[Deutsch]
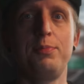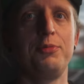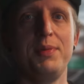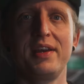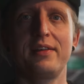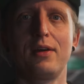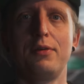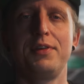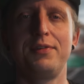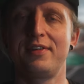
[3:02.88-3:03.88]
ich mich mega
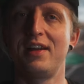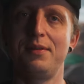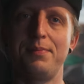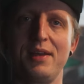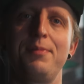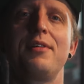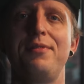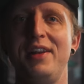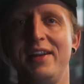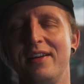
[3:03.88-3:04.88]
drauf. Ihr wisst alle, Bikepark
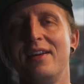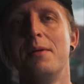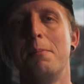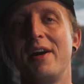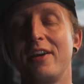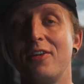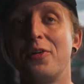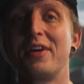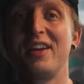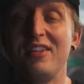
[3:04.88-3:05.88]
Willing mag ich
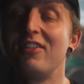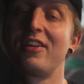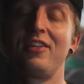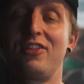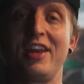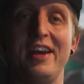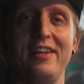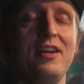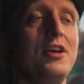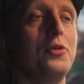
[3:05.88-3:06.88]
auch richtig, richtig
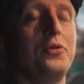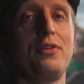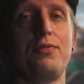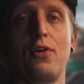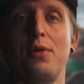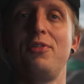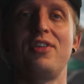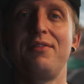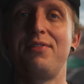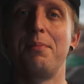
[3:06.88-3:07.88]
gern. Und ich freue mich
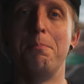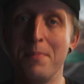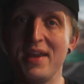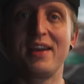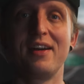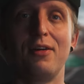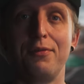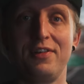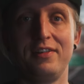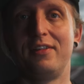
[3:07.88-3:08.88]
einfach mega
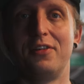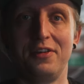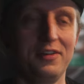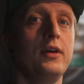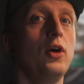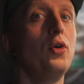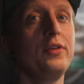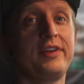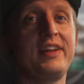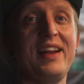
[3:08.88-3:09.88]
auf die Saison.
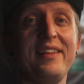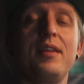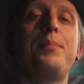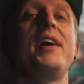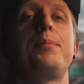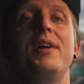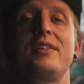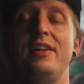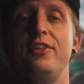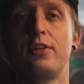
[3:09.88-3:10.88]
Und der letzte
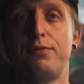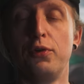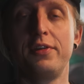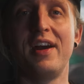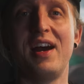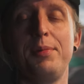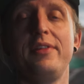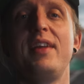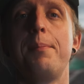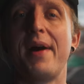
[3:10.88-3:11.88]
Bikepark, den ich gefunden habe,
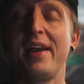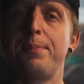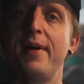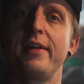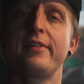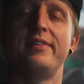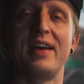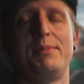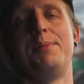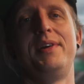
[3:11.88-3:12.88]
ist der Bikepark
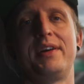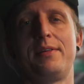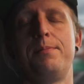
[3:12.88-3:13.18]
Sammerberg.